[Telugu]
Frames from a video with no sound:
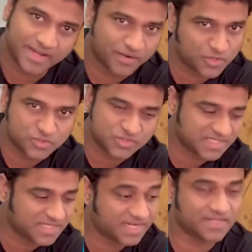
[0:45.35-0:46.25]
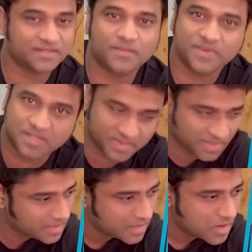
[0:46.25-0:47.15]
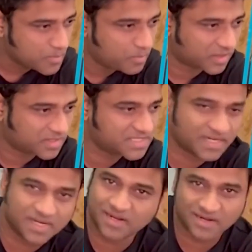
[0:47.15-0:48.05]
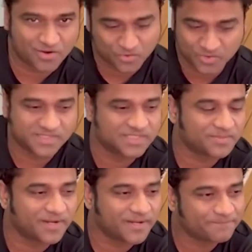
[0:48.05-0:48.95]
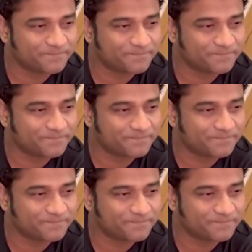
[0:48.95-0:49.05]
నేను కూడా చూసి కింద మీద పడి పట్టు చెక్కలేలో నవ్వుకున్నాను సినిమాని